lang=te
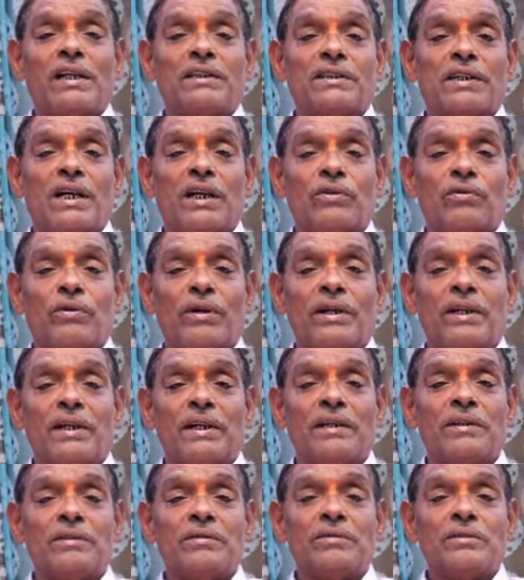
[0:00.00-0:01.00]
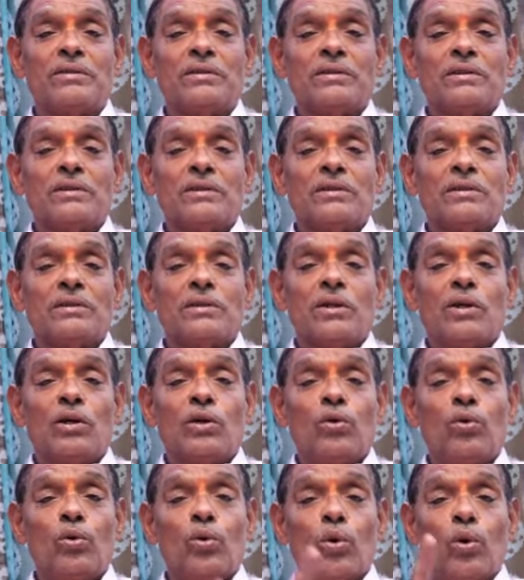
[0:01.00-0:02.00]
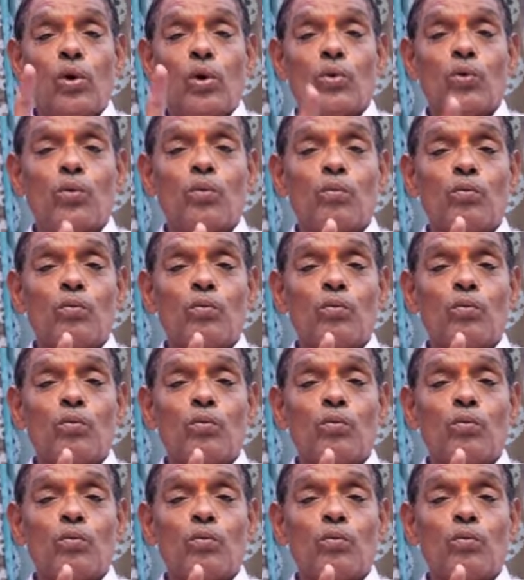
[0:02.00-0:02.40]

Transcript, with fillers: గెలిచినటువంటి నూడు